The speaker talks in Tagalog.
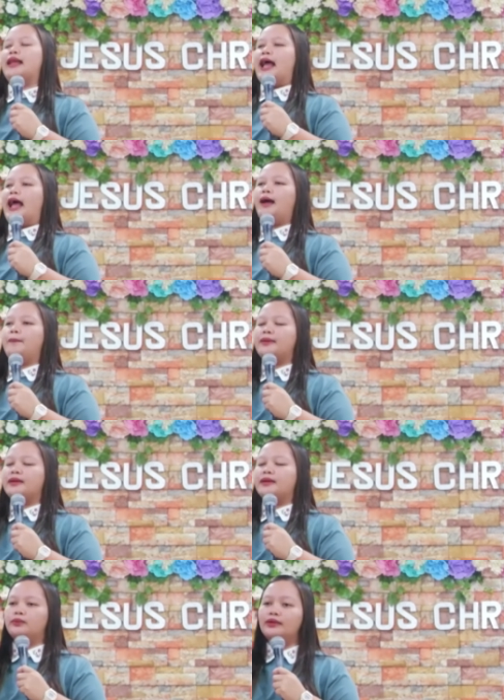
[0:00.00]
ang
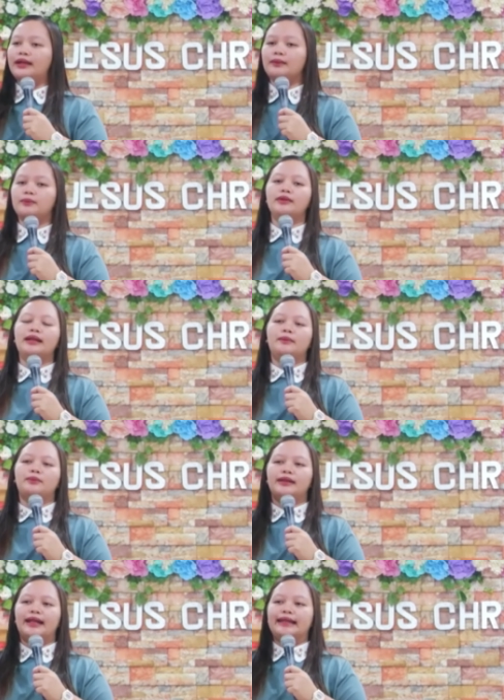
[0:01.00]
pagbubulay-bulay
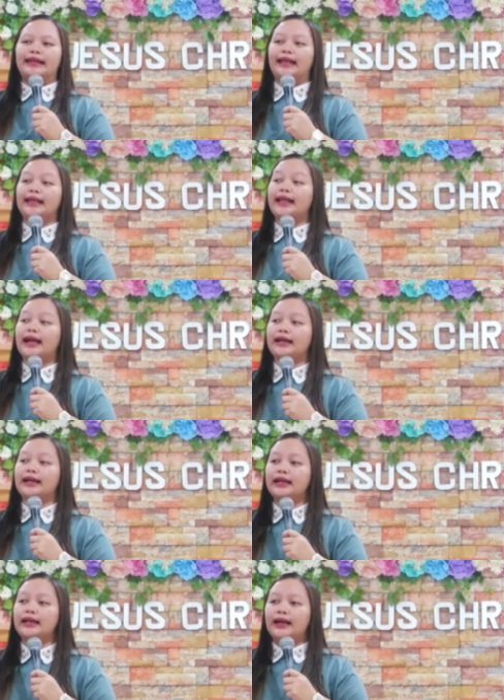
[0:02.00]
po natin ng
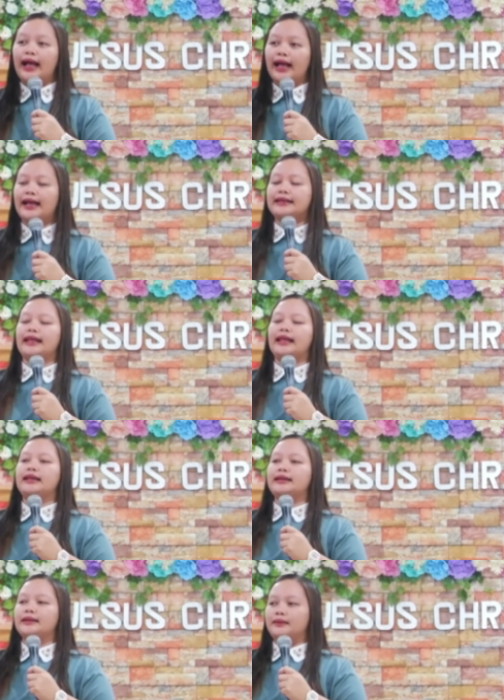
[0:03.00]

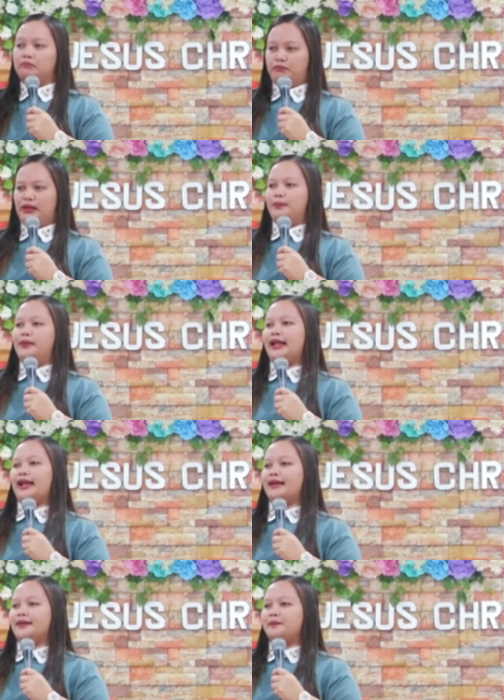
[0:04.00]
ating Biblia.
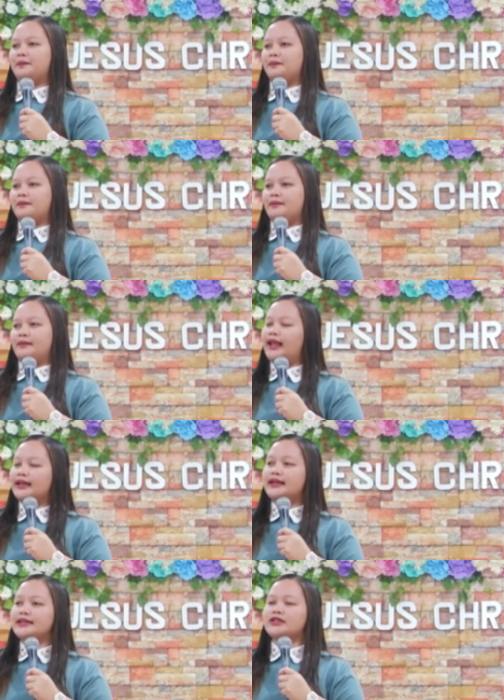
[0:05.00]

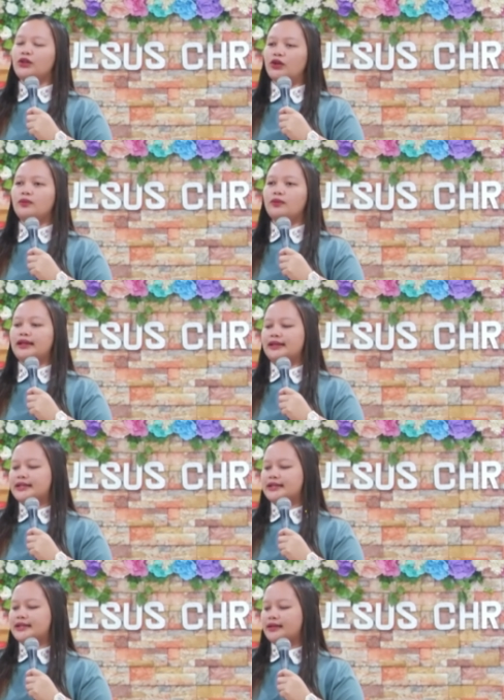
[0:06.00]
Let us
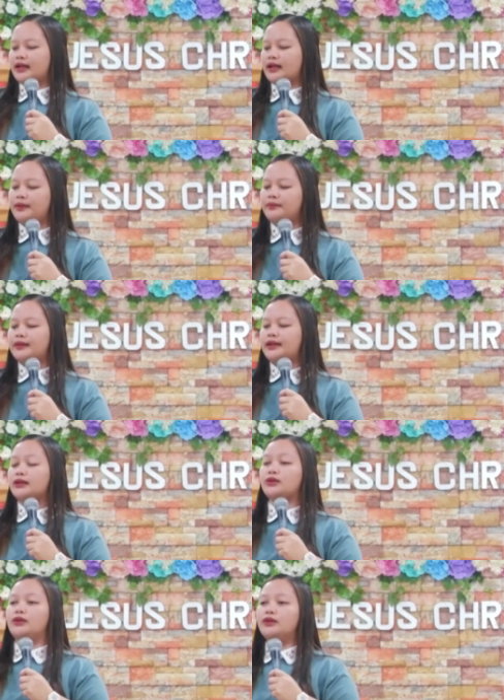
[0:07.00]
always
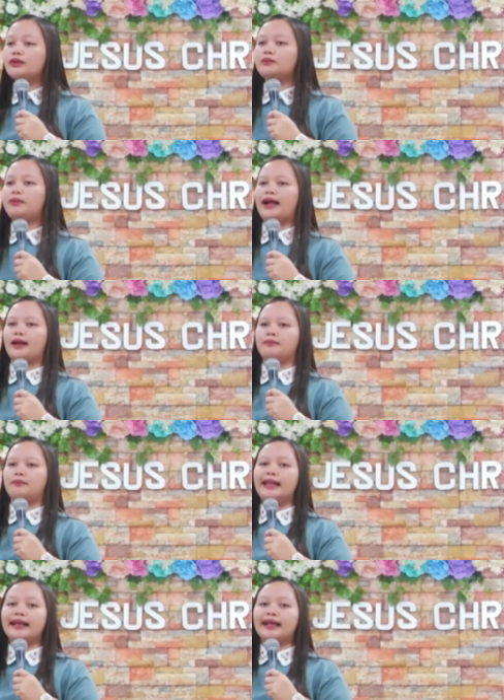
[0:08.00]
remember to look back,
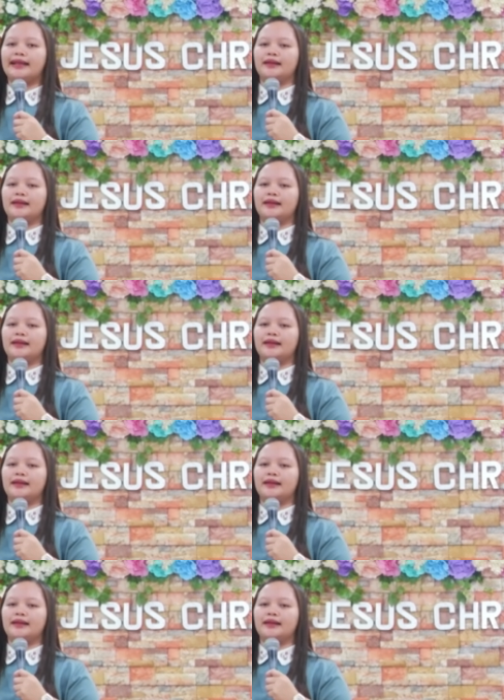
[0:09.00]
balikan